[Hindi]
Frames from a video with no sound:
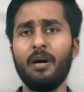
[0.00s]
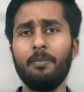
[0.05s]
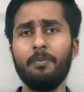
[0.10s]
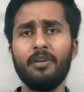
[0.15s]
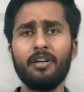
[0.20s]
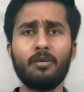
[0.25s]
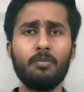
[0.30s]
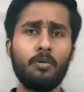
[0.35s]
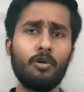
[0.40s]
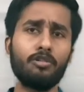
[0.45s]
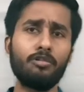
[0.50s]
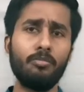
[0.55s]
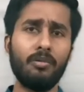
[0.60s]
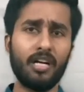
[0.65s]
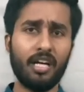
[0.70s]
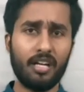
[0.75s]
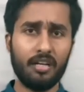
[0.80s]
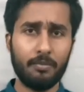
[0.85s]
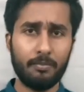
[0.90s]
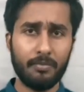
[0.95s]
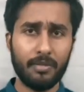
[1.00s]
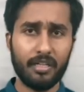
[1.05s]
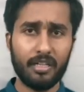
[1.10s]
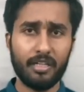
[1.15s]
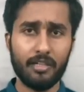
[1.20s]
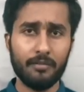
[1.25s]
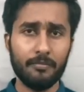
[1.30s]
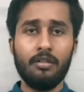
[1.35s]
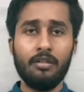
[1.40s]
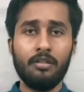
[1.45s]
आप में एक बहुत बड़ा नंबर
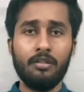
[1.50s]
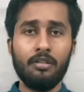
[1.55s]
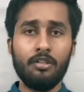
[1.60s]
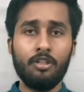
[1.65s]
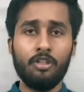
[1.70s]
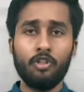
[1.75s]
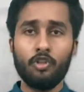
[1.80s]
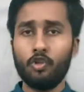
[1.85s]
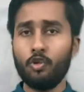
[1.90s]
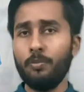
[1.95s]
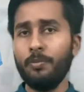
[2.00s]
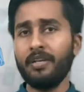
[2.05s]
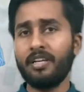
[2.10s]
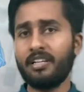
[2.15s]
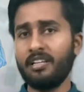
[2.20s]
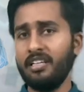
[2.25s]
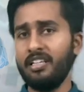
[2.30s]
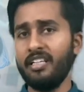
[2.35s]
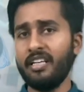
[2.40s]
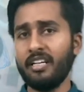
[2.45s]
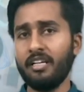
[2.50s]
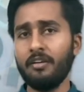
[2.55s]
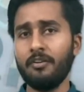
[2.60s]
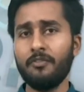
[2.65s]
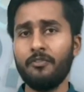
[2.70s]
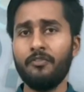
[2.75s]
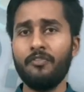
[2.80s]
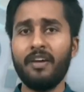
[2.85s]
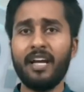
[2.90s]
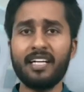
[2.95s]
है टू बी क्लियर
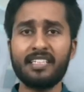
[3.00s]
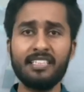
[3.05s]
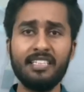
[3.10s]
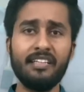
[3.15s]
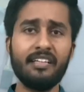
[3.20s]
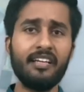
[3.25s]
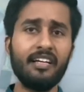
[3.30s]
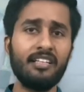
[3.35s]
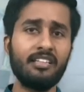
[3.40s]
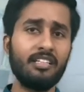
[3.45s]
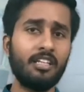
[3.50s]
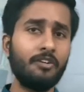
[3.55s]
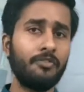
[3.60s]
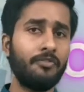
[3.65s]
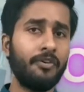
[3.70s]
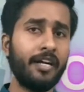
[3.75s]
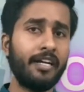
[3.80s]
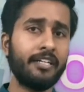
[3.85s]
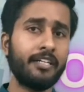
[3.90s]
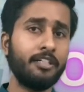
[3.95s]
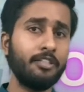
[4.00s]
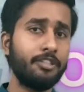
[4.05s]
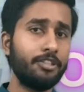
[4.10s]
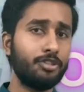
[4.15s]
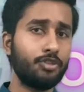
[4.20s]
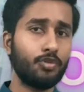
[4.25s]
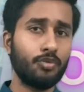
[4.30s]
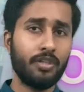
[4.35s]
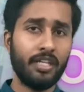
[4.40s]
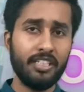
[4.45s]
वैक्सीन के अंदर फैटल
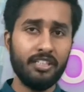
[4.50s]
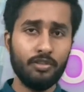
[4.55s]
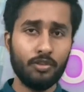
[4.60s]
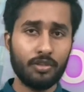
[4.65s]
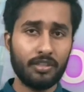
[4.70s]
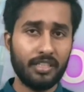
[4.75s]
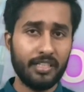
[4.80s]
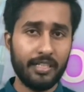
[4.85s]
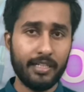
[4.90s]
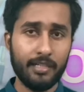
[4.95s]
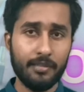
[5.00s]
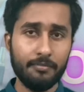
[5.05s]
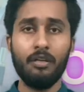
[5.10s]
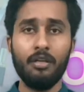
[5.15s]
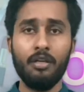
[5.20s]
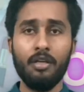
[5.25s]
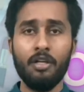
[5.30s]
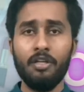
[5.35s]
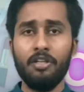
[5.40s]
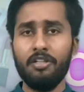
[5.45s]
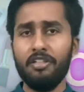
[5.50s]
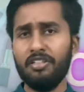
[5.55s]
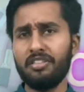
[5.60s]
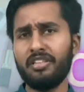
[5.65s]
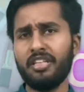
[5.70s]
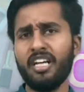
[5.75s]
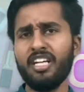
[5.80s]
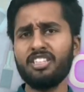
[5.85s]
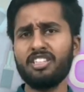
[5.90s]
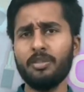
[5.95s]
टिश्यू नहीं होते हैं
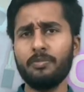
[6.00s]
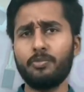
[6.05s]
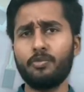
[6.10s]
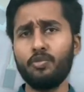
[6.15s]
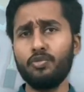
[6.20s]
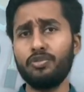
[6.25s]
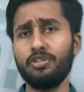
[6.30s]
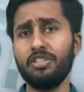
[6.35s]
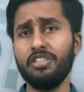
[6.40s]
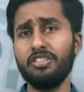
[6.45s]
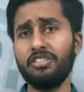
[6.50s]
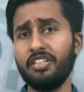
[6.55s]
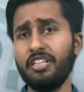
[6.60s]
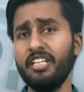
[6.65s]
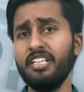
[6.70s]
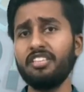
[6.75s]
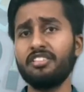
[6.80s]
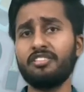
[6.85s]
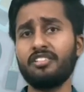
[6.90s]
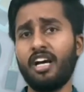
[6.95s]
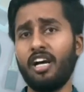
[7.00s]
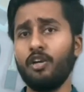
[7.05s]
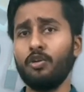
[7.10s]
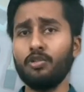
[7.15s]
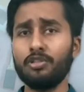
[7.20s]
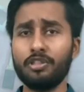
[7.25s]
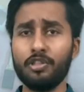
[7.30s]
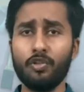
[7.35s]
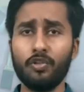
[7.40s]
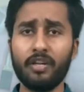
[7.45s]
इतना सब कुछ इतने
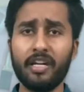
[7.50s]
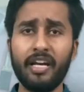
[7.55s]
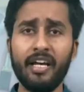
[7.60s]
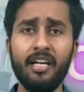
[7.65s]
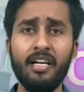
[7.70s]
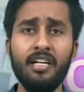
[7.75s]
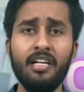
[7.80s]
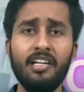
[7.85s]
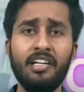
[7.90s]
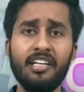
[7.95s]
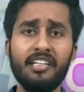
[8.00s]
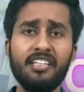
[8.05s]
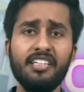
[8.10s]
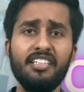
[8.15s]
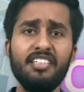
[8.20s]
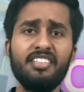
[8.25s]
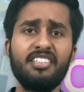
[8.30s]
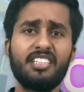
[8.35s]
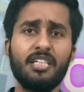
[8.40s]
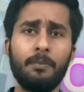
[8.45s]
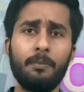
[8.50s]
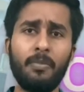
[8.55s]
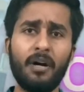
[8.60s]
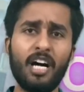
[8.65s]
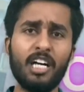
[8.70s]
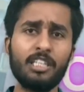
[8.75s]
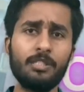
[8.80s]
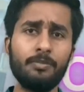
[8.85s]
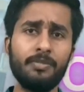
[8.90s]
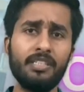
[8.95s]
सालों से हो रहा है लेकिन इसके
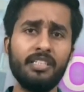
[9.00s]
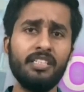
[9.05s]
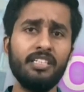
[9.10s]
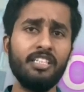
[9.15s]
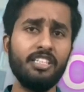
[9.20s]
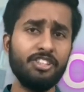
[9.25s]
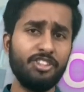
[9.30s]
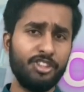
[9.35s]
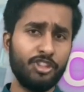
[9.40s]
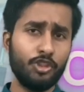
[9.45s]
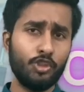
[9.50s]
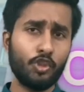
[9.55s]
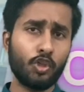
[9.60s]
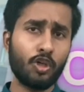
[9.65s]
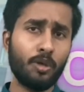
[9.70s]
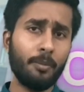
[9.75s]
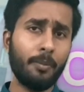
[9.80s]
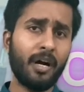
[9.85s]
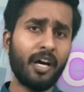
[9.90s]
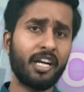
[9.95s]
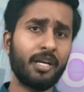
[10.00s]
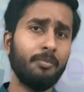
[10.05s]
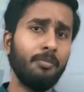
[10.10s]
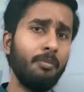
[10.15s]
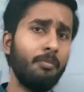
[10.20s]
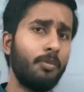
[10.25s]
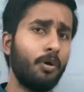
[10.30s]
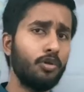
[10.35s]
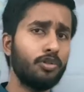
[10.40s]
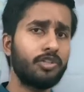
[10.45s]
बाद भी इन चीज़ों के बारे
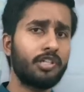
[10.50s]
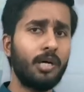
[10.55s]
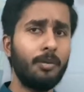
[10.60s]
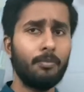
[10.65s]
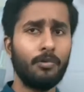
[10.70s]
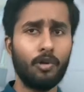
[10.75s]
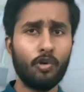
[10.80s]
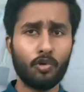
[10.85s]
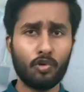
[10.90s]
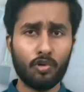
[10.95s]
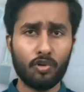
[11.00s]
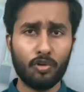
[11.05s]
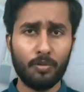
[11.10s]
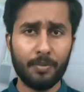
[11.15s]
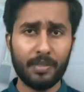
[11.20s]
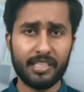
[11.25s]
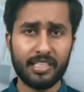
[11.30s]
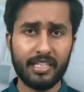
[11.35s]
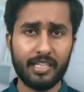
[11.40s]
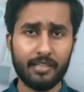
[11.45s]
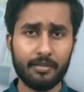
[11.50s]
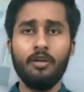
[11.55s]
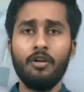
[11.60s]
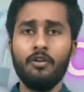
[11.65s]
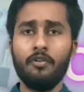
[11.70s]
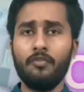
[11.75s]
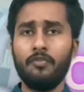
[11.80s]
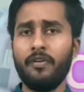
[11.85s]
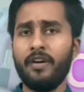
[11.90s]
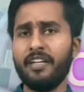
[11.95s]
में बहुत कम लोगों को पता है
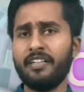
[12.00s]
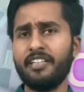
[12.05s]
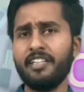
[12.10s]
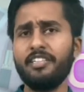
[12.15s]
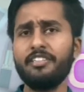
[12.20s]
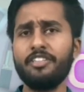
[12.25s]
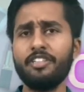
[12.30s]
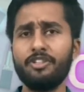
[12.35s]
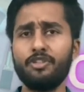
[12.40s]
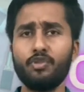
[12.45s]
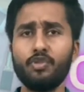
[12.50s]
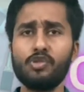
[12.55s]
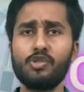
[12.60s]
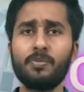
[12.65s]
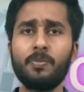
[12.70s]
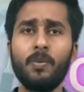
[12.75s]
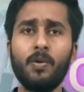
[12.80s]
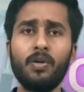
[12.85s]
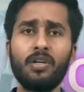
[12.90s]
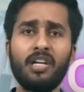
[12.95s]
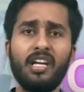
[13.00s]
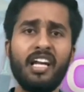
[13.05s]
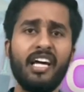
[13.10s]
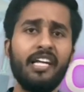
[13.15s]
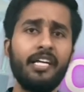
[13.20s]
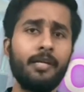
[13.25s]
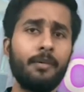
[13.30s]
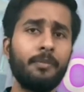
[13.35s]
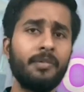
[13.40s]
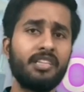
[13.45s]
फैटल टिश्यू
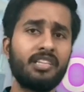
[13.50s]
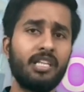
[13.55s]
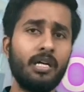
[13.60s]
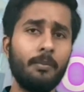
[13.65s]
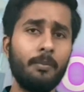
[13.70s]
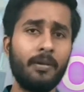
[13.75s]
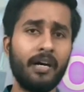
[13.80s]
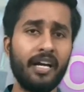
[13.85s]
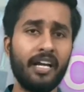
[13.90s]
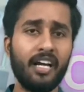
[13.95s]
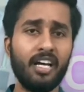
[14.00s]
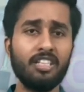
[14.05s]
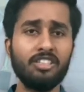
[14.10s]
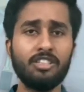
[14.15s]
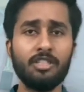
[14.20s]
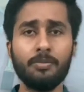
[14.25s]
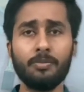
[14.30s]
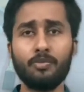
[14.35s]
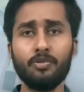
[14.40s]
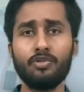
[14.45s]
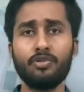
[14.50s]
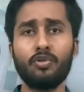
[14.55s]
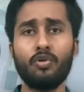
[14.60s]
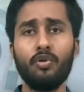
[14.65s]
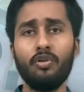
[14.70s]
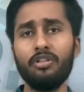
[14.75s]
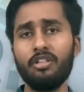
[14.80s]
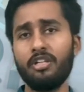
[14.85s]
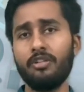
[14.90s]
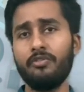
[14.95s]
स्पॉटलाइट में तब आया जब कुछ
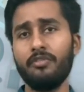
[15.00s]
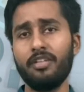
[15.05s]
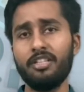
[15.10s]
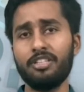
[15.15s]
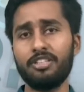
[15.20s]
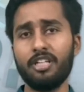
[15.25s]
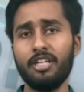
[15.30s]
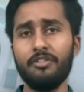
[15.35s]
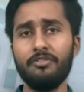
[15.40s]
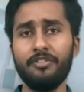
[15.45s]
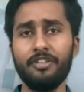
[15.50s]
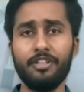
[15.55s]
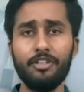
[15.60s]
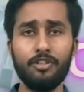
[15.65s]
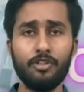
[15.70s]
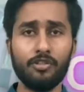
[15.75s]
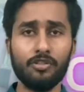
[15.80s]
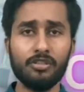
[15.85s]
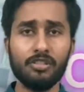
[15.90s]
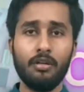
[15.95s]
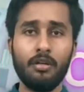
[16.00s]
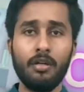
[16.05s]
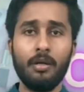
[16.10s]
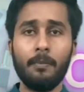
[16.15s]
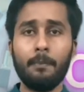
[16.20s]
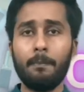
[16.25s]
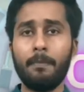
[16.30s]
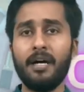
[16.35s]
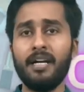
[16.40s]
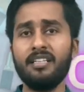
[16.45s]
कॉन्ट्रोवर्शियल वीडियोस
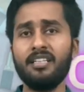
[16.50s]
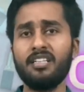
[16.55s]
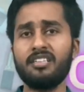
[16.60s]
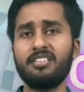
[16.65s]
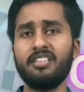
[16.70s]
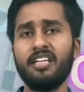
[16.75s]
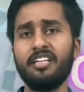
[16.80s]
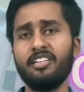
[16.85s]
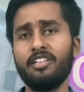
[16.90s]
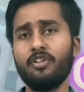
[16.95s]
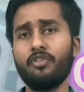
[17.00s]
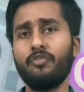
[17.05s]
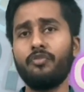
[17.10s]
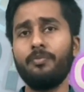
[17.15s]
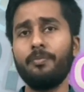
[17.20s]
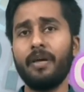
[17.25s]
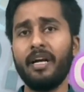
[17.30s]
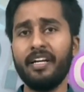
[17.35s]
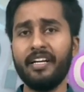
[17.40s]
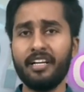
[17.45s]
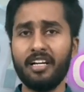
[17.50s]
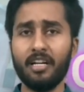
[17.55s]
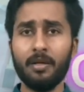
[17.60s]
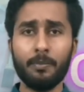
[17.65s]
बाय द सेंटर ऑफ मेडिकल